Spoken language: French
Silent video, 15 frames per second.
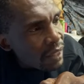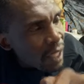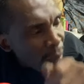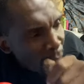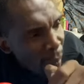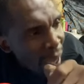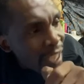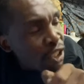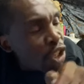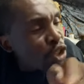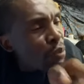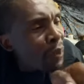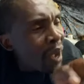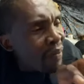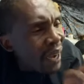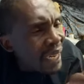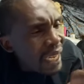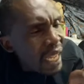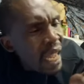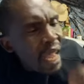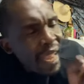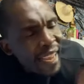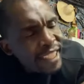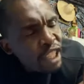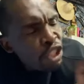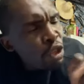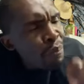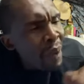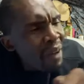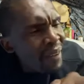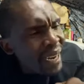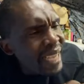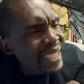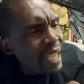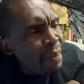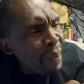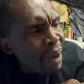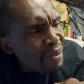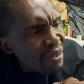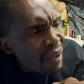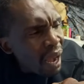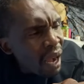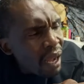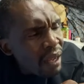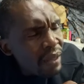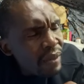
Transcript: Est-ce que tu peux en parler Est-ce que tu peux en parler un serpent vivant